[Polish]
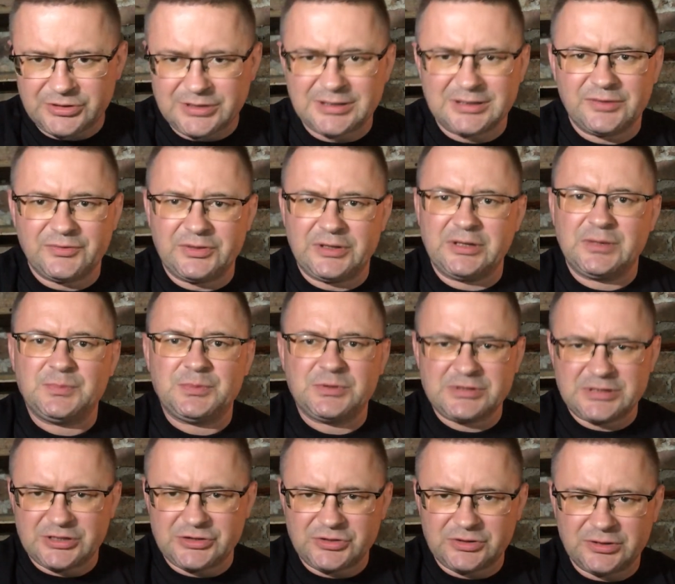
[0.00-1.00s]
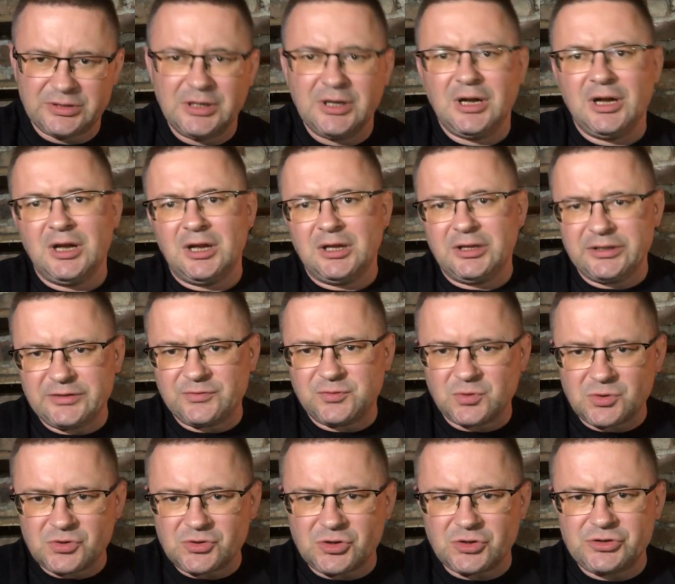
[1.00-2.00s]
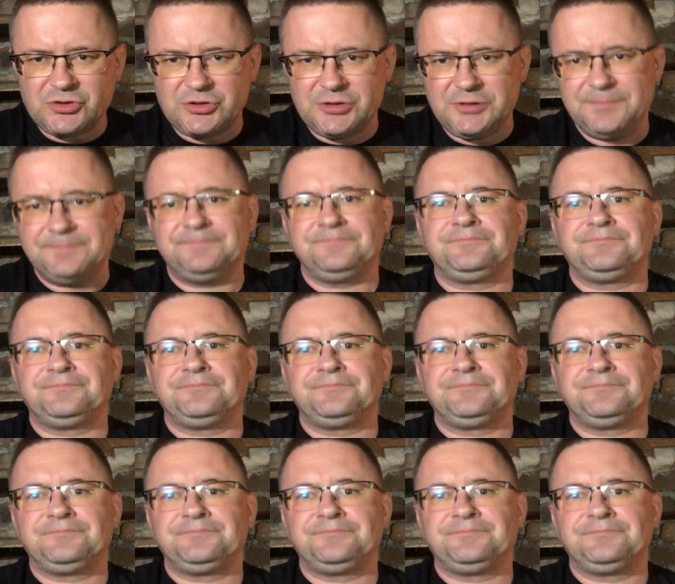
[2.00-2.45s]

Cadaveric Possession, ich twórczości.